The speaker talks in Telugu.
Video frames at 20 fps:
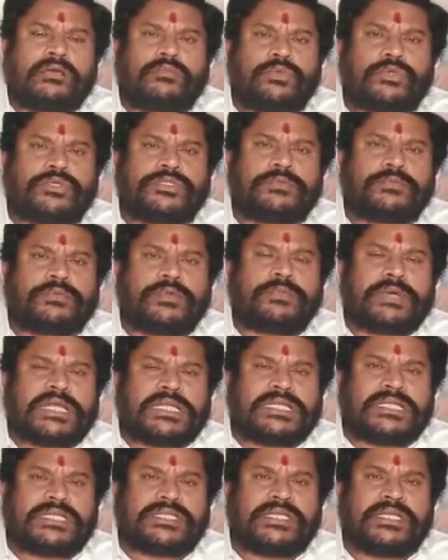మూడు షిఫ్ట్లు
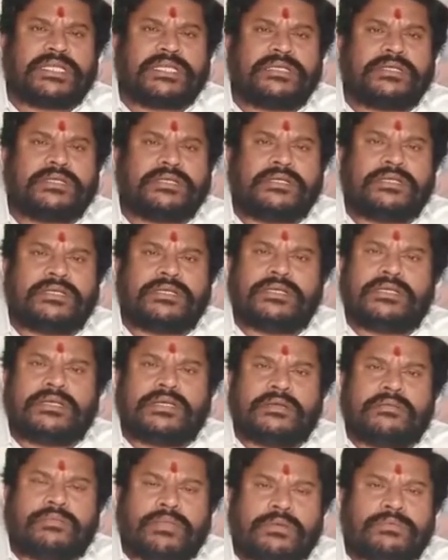పనిచేసి
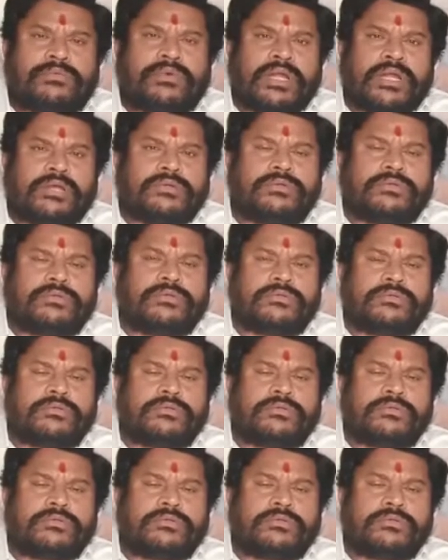మేము వాళ్ళకు